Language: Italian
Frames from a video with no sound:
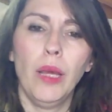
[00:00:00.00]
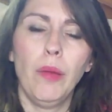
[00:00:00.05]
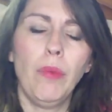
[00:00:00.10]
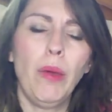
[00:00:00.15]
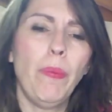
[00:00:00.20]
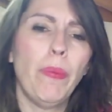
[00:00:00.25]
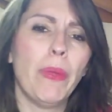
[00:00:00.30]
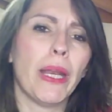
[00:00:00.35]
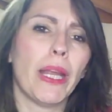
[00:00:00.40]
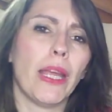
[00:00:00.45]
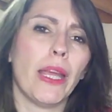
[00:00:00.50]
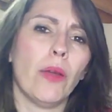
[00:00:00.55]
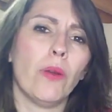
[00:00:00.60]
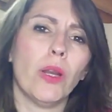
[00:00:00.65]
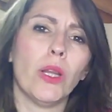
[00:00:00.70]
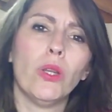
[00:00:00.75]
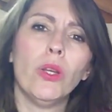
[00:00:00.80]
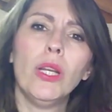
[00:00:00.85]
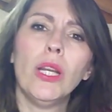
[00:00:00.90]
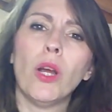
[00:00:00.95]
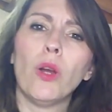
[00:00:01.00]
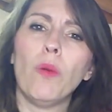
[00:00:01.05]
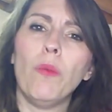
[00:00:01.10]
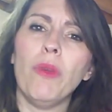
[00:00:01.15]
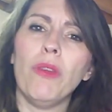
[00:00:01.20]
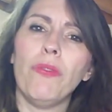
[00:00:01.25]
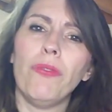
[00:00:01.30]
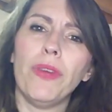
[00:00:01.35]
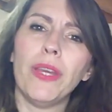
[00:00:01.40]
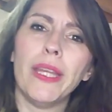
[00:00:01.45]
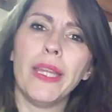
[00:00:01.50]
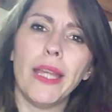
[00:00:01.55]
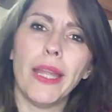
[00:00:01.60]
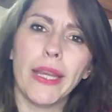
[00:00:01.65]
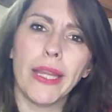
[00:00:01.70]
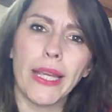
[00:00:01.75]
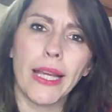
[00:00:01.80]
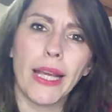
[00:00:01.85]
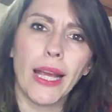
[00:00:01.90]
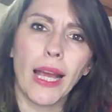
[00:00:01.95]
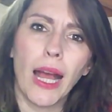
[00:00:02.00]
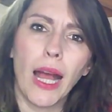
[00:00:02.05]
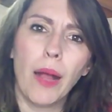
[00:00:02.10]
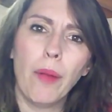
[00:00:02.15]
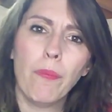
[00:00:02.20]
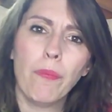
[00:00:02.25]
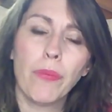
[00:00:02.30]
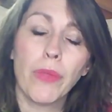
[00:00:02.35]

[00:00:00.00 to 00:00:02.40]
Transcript: Ma perché una donna come Federica,